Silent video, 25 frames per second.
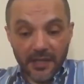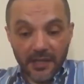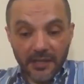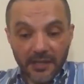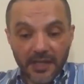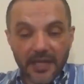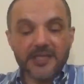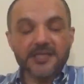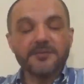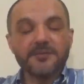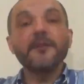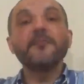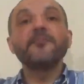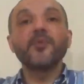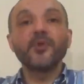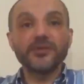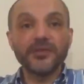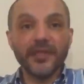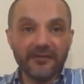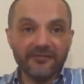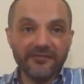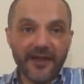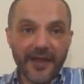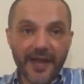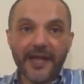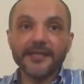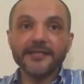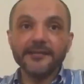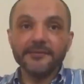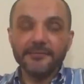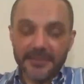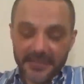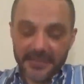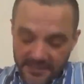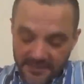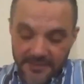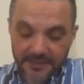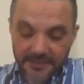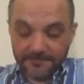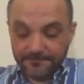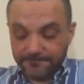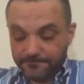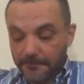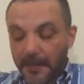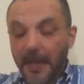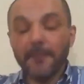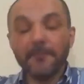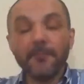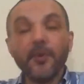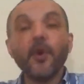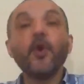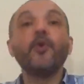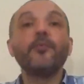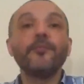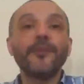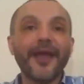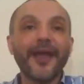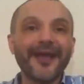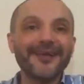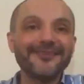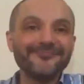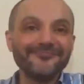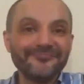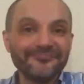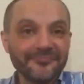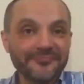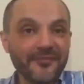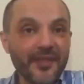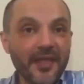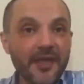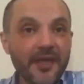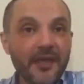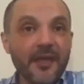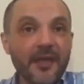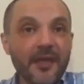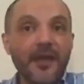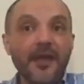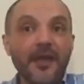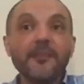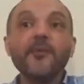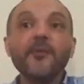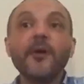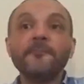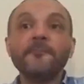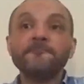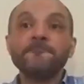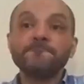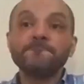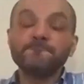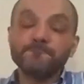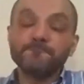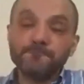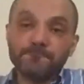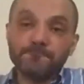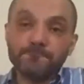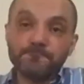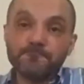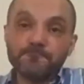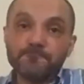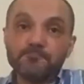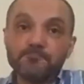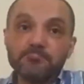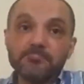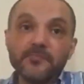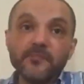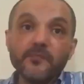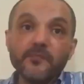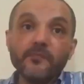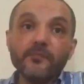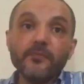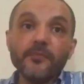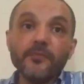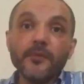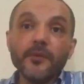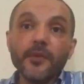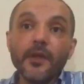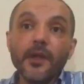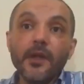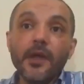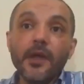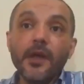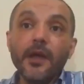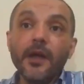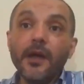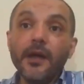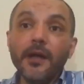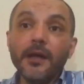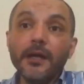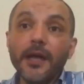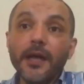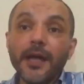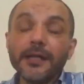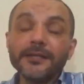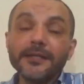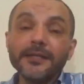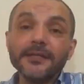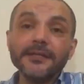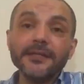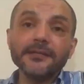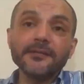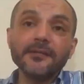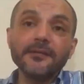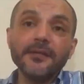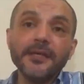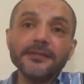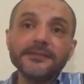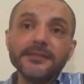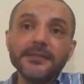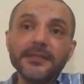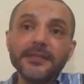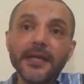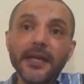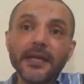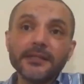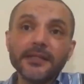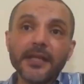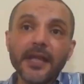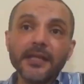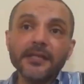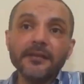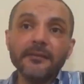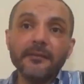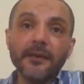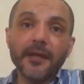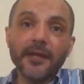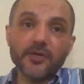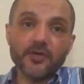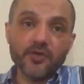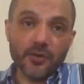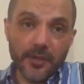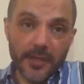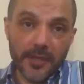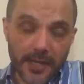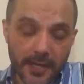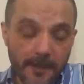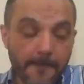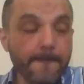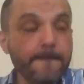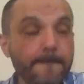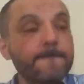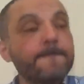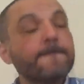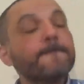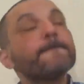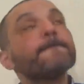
لاسباب مختلفه يعني بس بحبهم يعني. المهم آه، حضرتك دلوقتي هتقدم على شغلانه